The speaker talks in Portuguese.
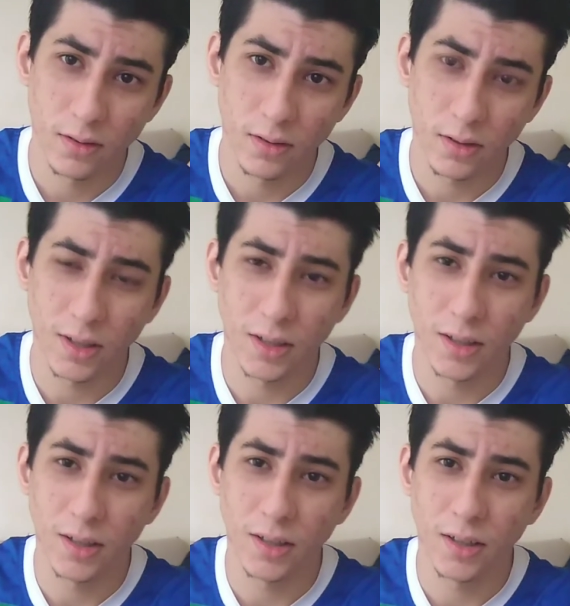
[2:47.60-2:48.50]

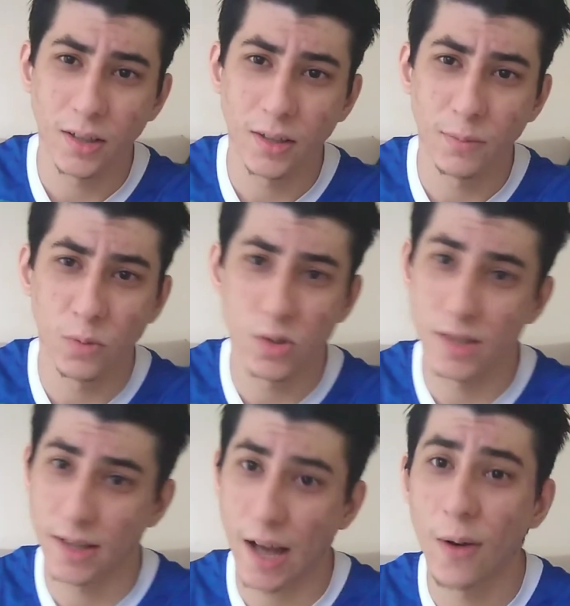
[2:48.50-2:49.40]
E
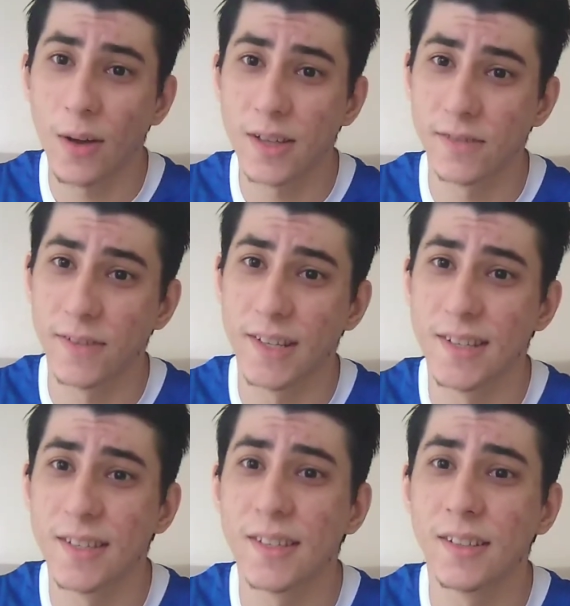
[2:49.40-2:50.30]
musical, às
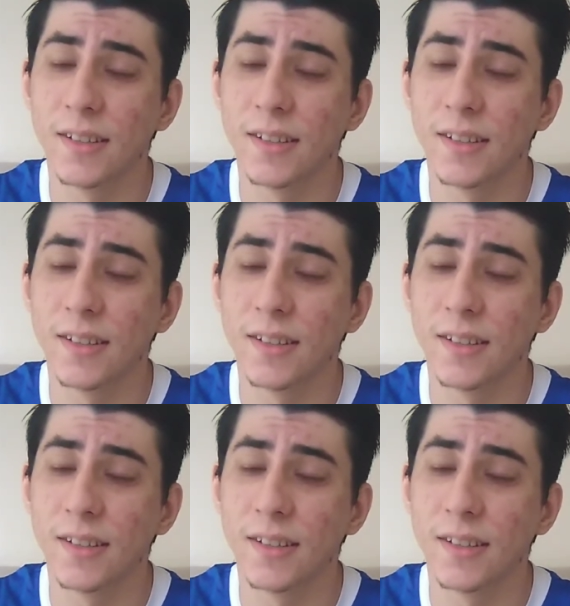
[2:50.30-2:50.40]
vezes.